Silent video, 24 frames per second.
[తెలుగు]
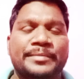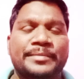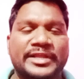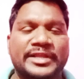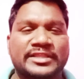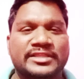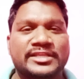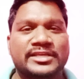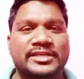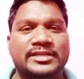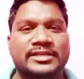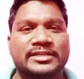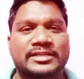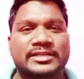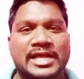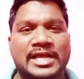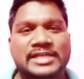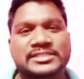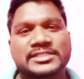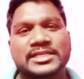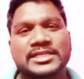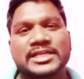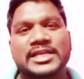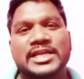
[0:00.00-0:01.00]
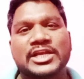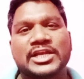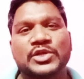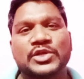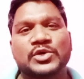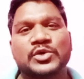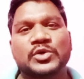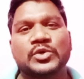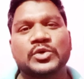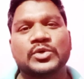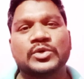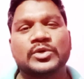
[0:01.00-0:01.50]
ప్రతి
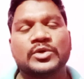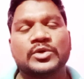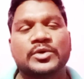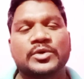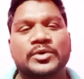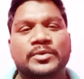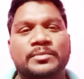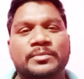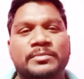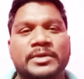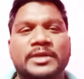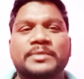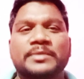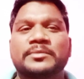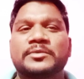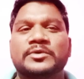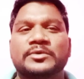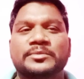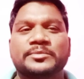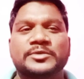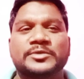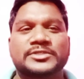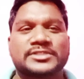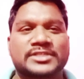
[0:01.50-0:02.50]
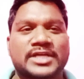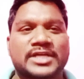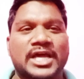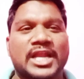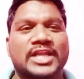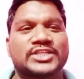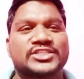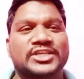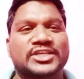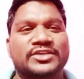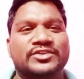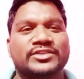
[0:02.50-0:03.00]
రాసలీలలో మనము
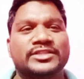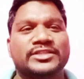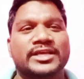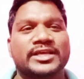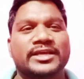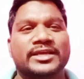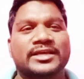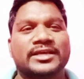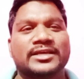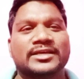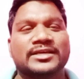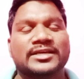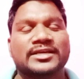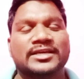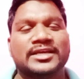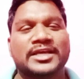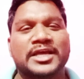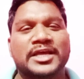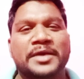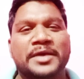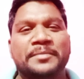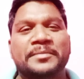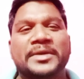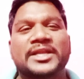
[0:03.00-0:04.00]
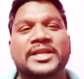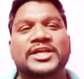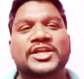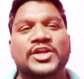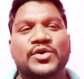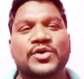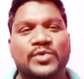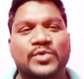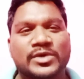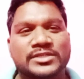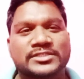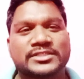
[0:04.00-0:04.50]
పుస్తకాల్లో చదివితే మనకు
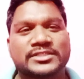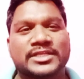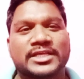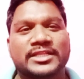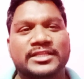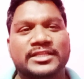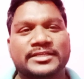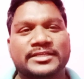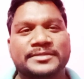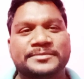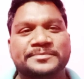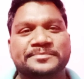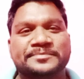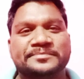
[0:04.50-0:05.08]
నవ్వు వస్తుంది